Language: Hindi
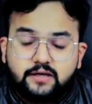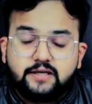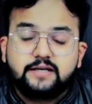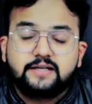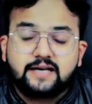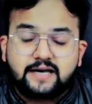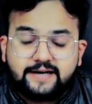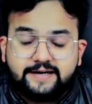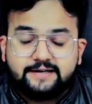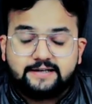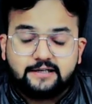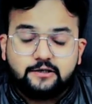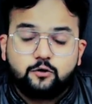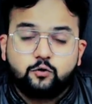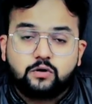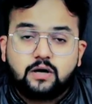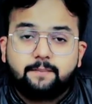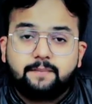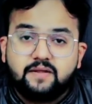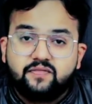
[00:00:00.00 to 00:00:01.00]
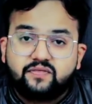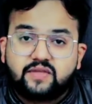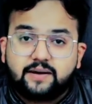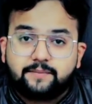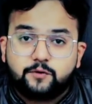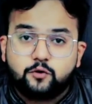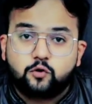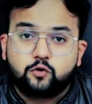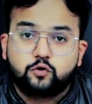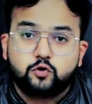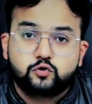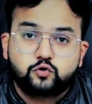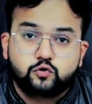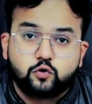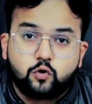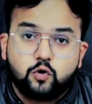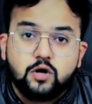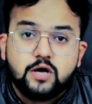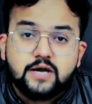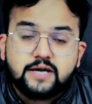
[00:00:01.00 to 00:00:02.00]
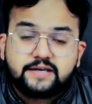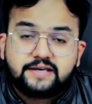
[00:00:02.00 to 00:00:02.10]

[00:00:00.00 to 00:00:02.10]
इनका रिटेन होना बनता भी और दोस्तों